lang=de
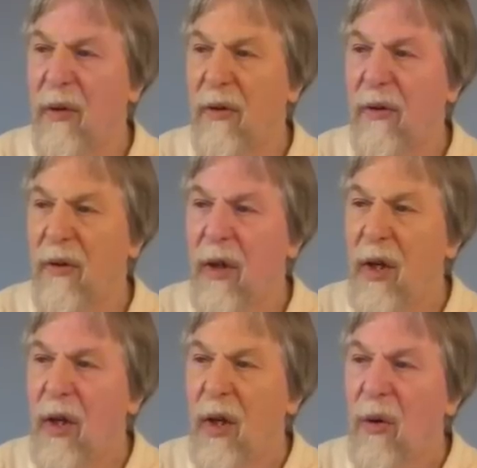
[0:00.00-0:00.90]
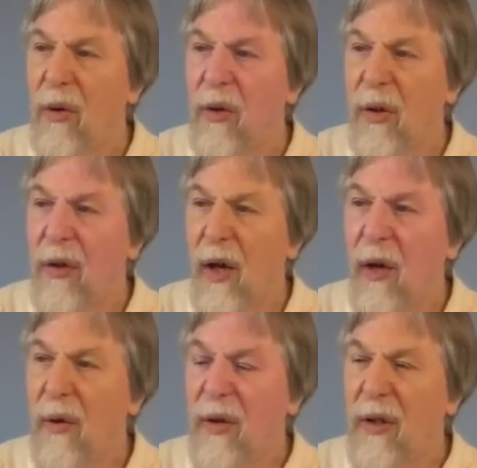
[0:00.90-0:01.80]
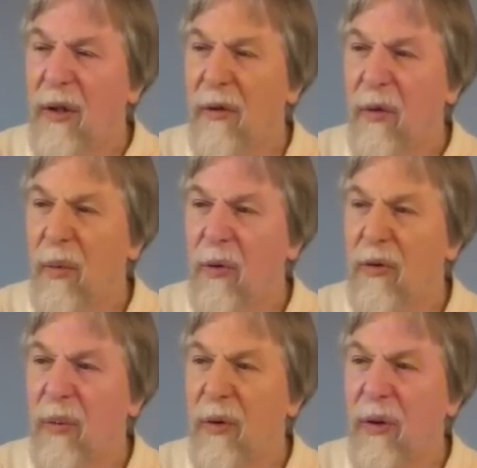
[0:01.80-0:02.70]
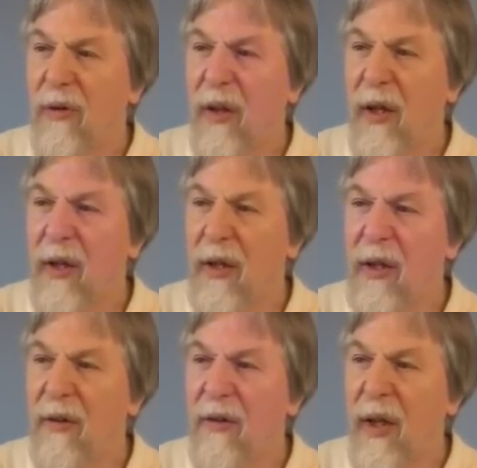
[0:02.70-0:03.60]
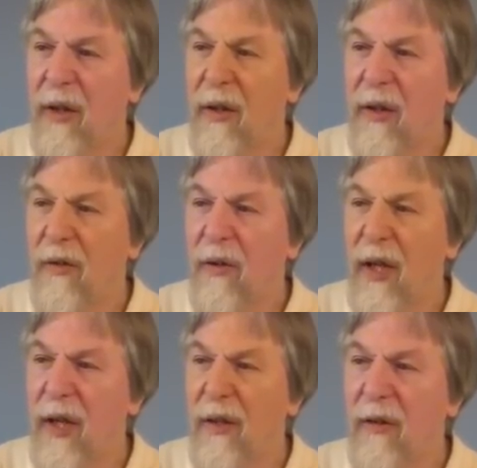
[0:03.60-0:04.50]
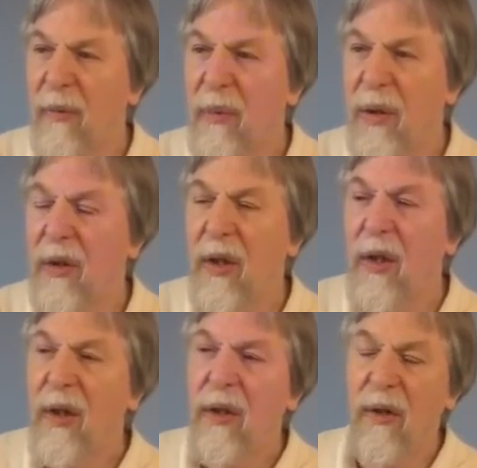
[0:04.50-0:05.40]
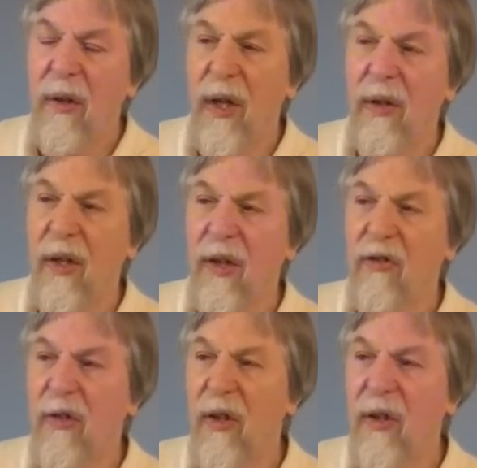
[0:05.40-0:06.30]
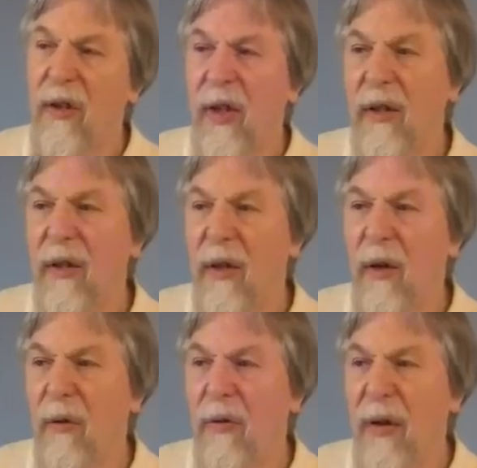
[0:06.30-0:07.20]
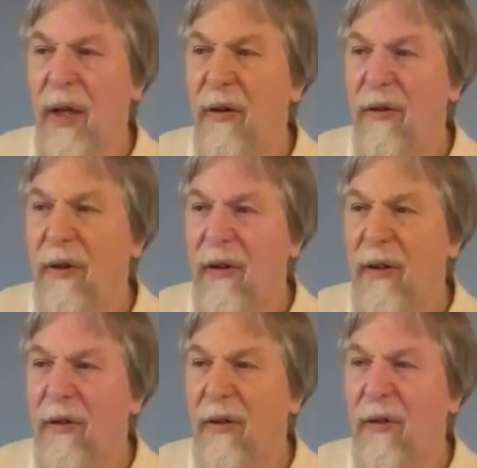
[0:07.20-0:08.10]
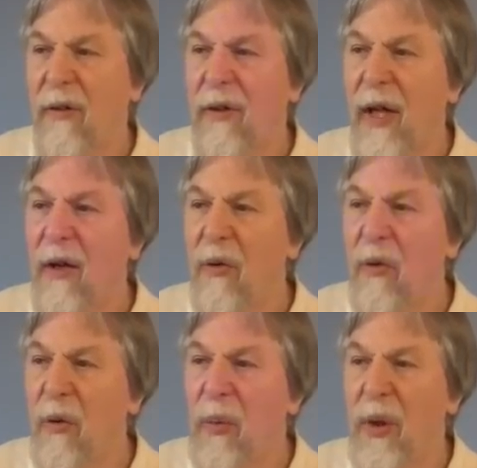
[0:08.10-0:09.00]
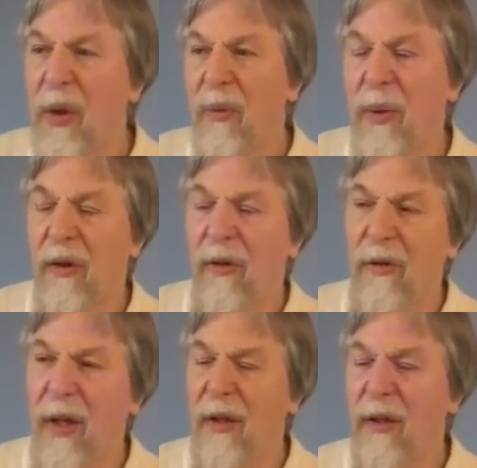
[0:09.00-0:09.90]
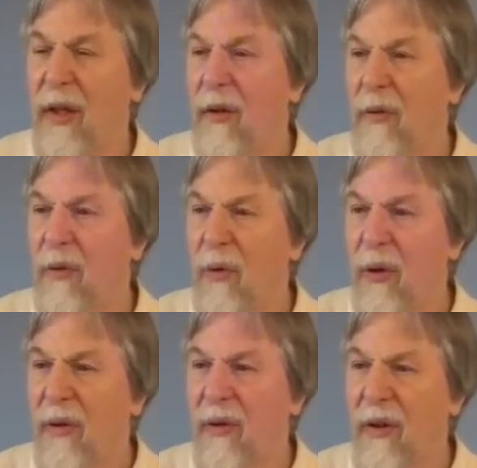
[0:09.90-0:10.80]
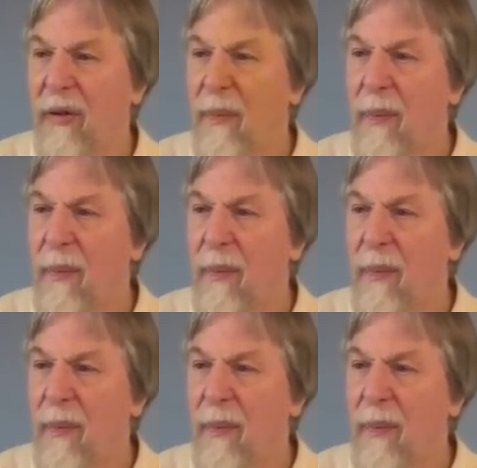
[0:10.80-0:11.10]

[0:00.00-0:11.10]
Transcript: nutzen. Und genau die so bestimmte Zahl i sagt jetzt, welches Bit äh, an der Stelle dann auf 1 zu setzen ist und alle übrigen Bits werden dann auf 0 gesetzt.